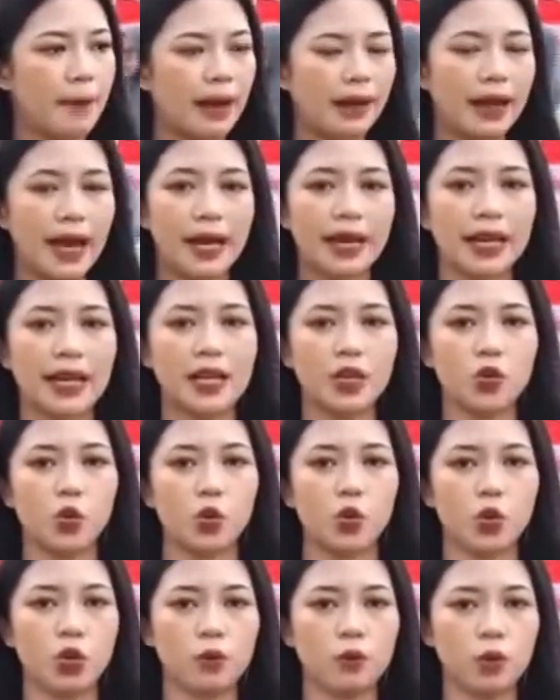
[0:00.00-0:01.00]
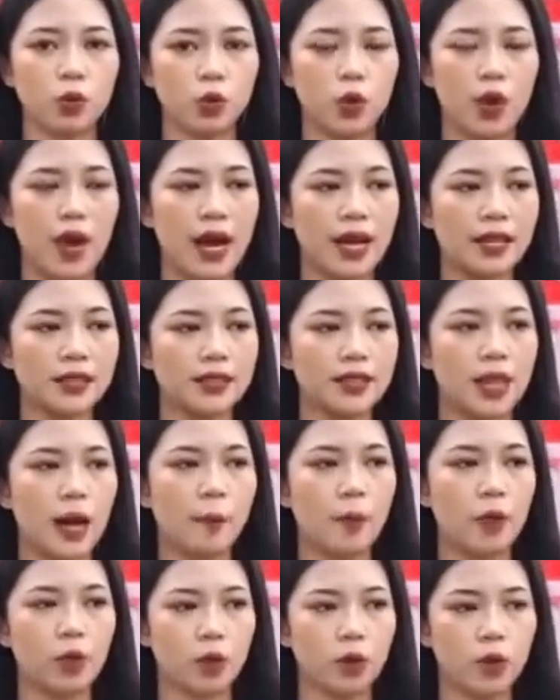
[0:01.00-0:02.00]
makanan untuk kebutuhan
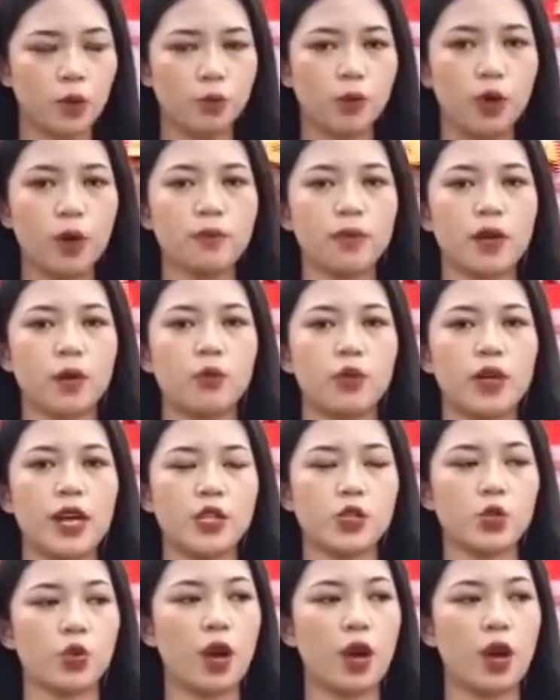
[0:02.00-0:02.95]
dapur umum, kemudian